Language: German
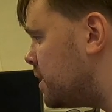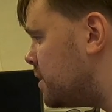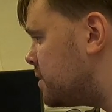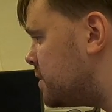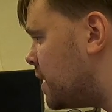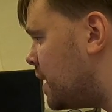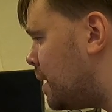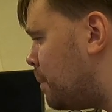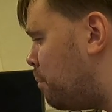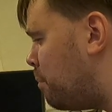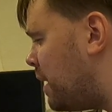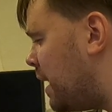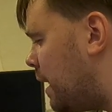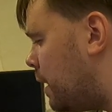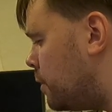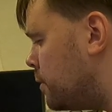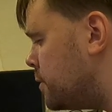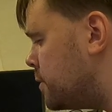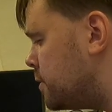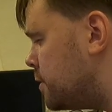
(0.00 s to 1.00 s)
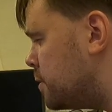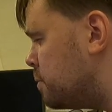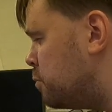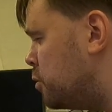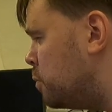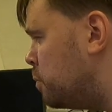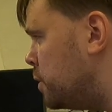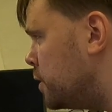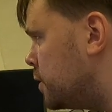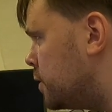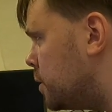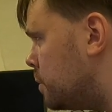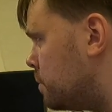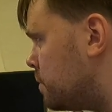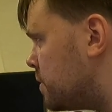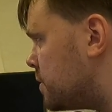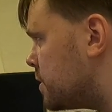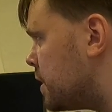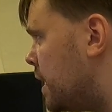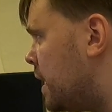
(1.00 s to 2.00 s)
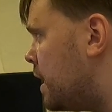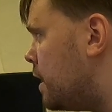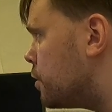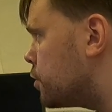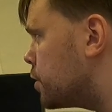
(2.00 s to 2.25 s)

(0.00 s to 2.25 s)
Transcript: dass der Applaus des Publikums